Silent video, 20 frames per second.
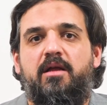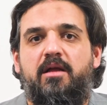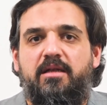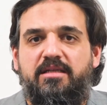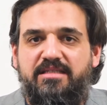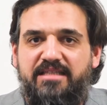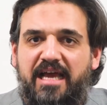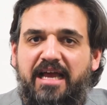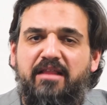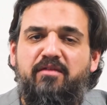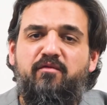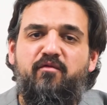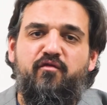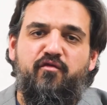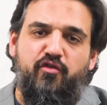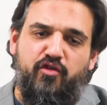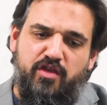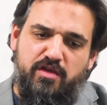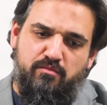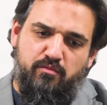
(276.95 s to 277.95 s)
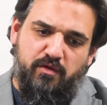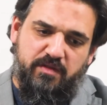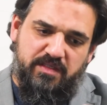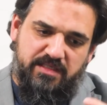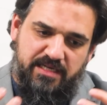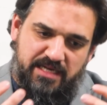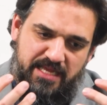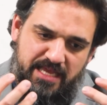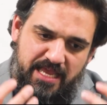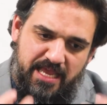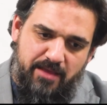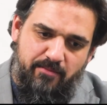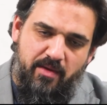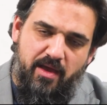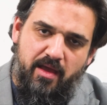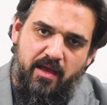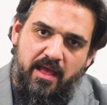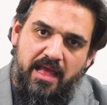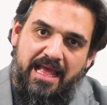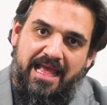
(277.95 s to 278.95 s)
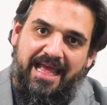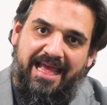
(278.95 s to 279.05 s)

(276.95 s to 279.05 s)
dann für die Muslime